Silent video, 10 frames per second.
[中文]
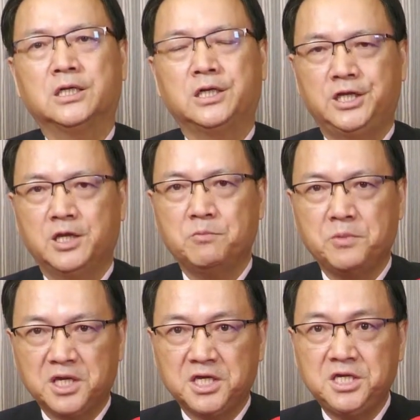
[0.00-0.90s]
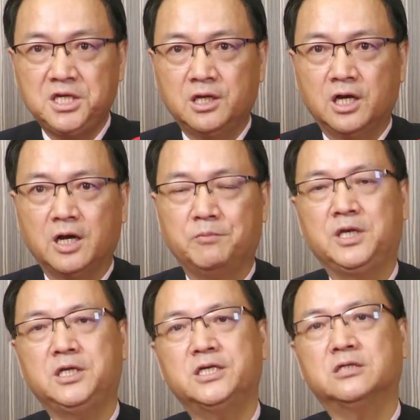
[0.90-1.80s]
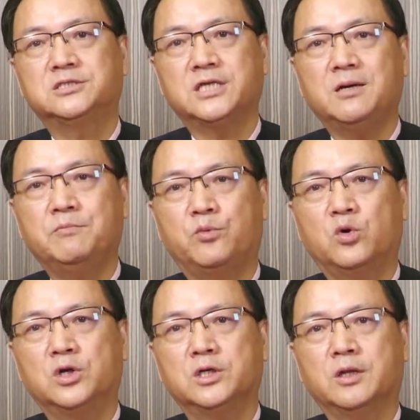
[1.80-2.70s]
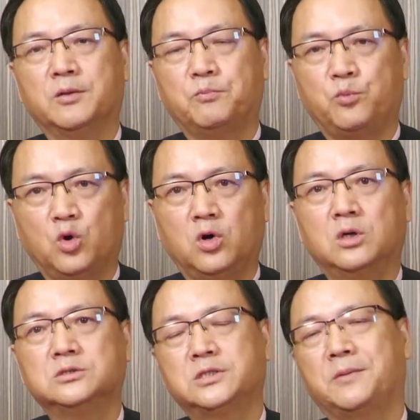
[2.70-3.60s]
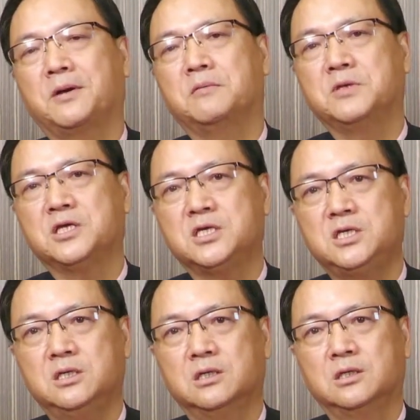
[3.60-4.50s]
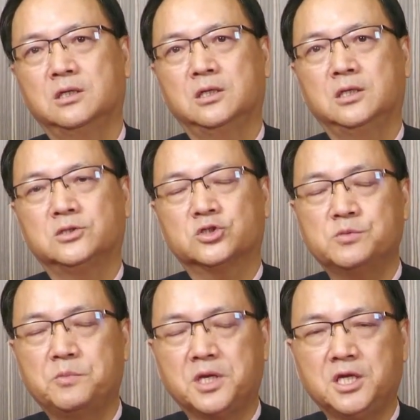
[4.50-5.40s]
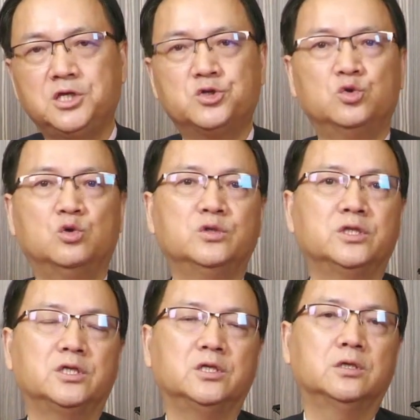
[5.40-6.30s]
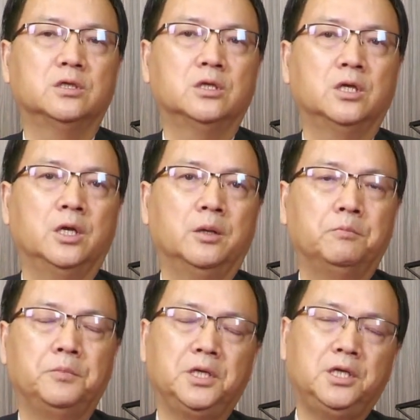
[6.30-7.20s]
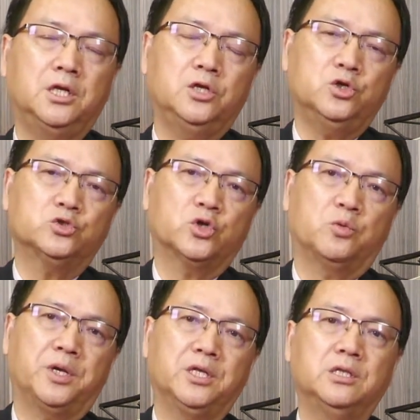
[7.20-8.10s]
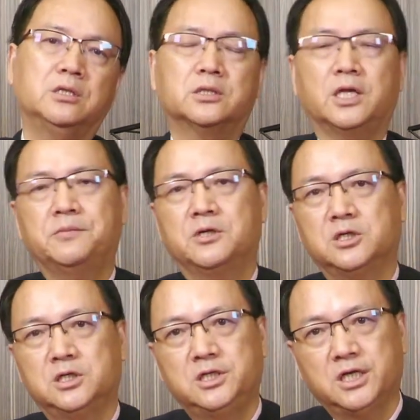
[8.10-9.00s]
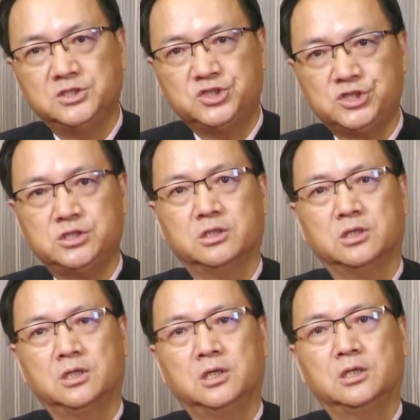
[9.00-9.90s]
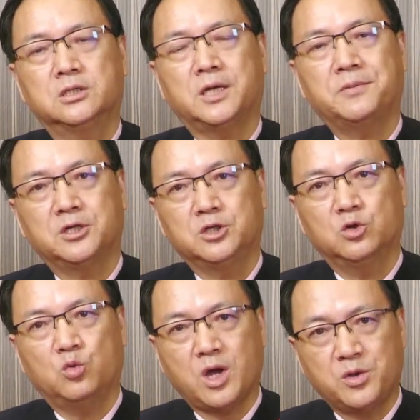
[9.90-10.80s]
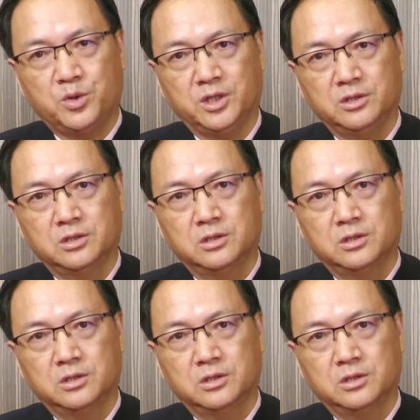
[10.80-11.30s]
你的名医啊，名医叫江伯乐，而伯代表名医，就是名医出了问题。名医的右手边代表人际，代表你的外援，